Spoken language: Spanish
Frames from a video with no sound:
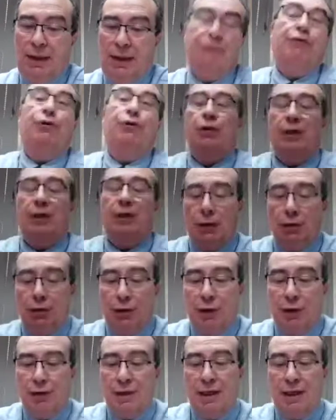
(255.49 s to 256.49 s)
eh, que fueron
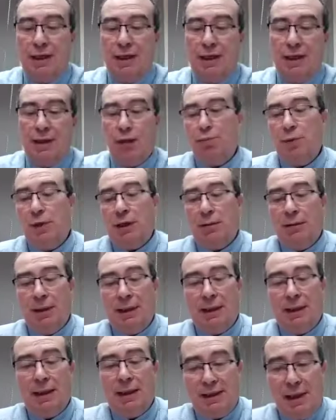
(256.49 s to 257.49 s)
reacondicionados para
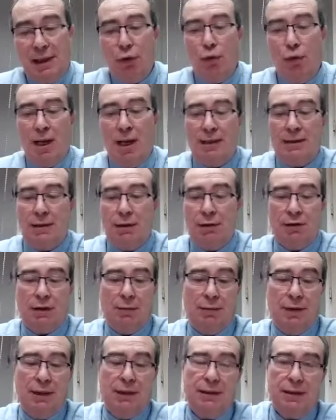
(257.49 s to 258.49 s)
albergar las aulas y los
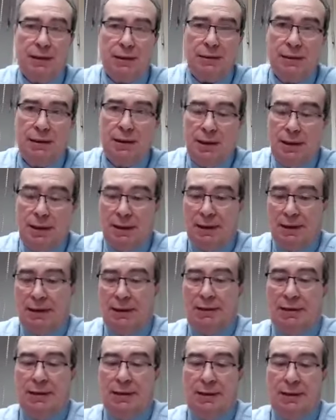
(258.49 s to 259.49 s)
gabinetes
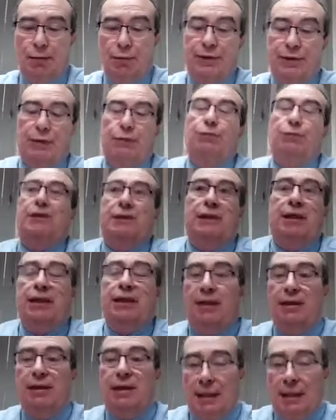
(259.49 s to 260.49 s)
de un centro de
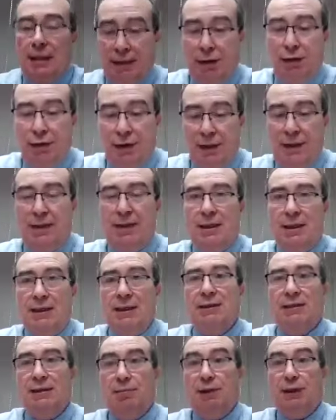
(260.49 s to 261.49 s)
enseñanza de la categoría de
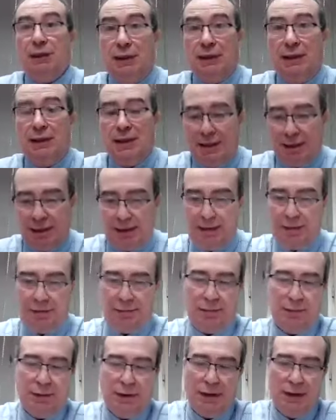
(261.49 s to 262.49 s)
la que se pretendía,
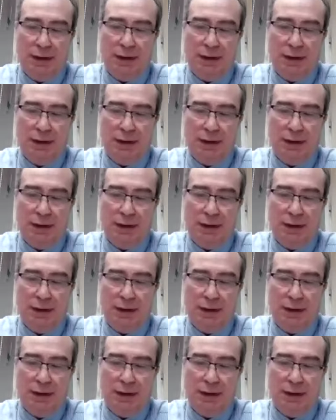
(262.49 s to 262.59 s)
creo.